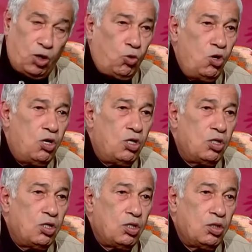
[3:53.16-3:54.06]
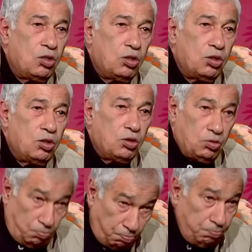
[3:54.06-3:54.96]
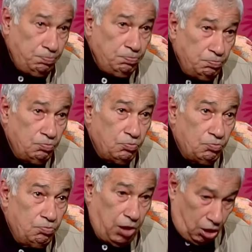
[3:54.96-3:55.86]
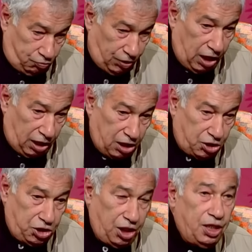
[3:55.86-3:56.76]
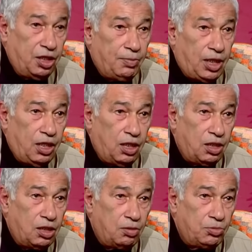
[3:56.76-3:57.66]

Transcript: الكل إيه؟ ولا بالكش في الحلقات الجايين معناها